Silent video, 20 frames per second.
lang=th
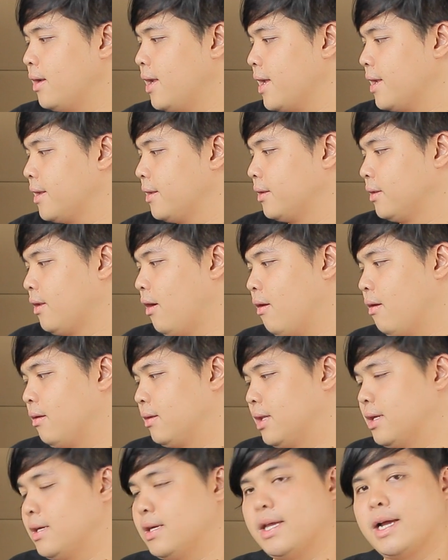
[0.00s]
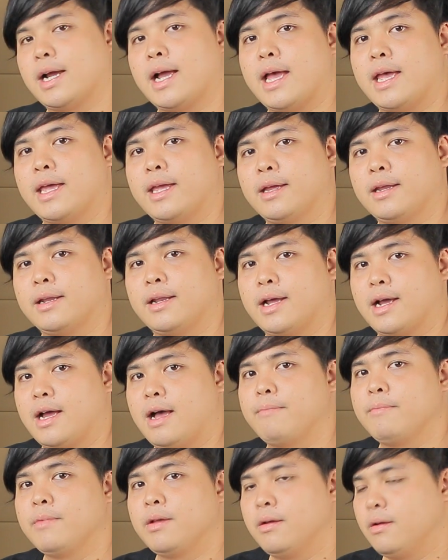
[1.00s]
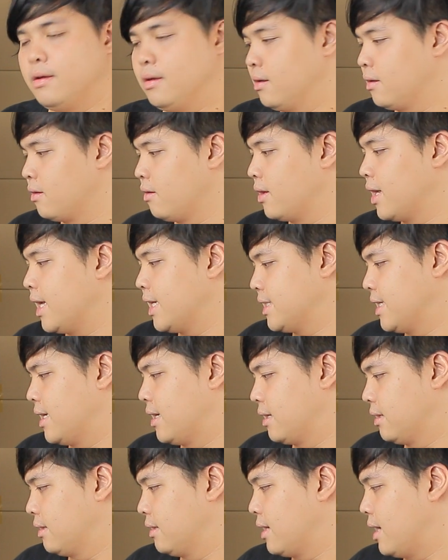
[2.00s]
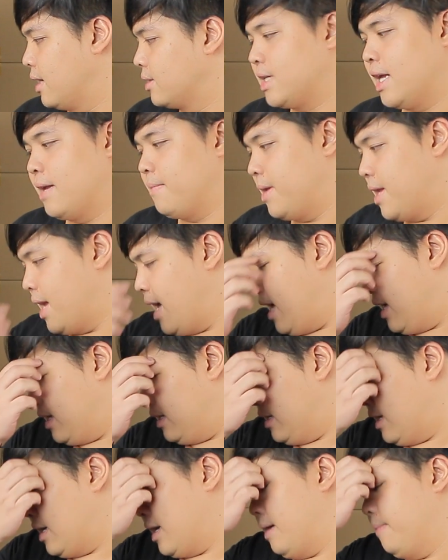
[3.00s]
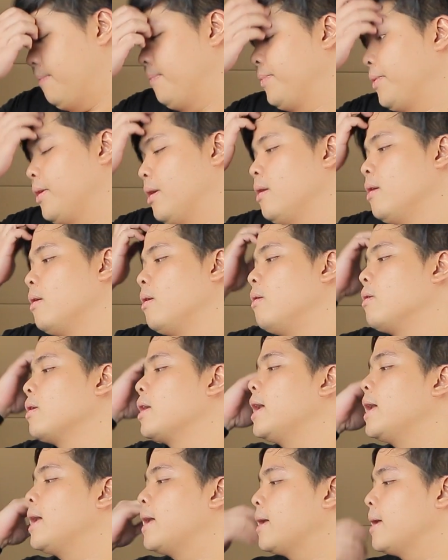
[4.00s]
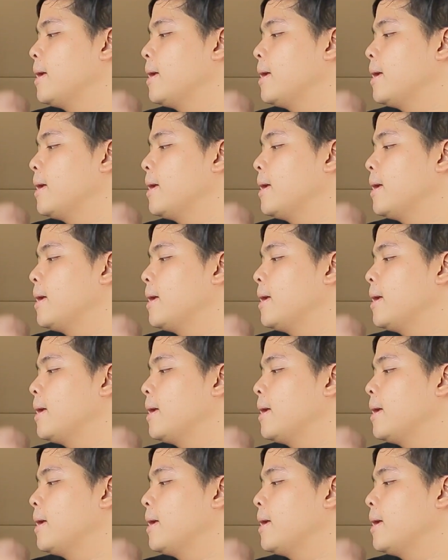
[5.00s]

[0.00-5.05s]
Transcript: นเล่นต่อเต๋อยังไงนะครับก็น่าจะเข้าใจไม่ยากนะครับโอเค